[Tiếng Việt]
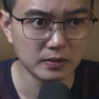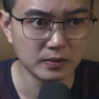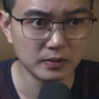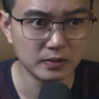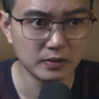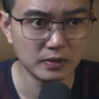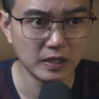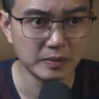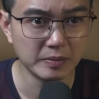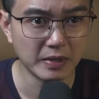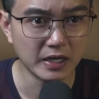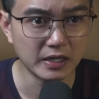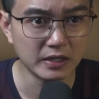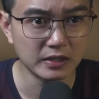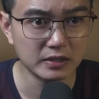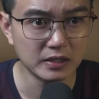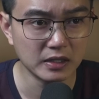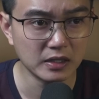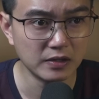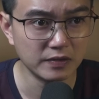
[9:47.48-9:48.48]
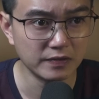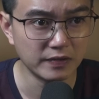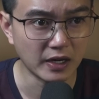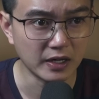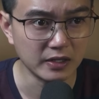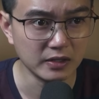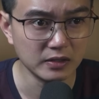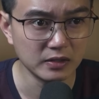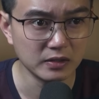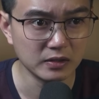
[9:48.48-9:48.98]
thì mẹ sẽ không
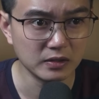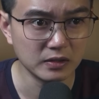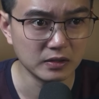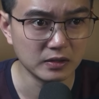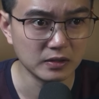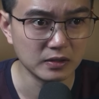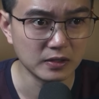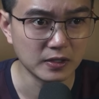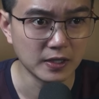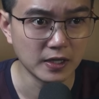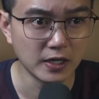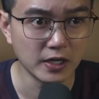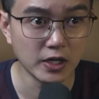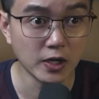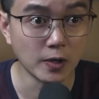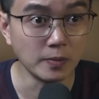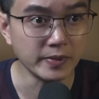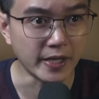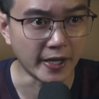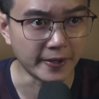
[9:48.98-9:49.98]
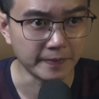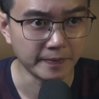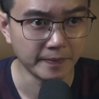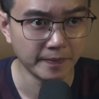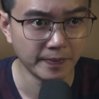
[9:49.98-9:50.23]
phải... Đúng vậy.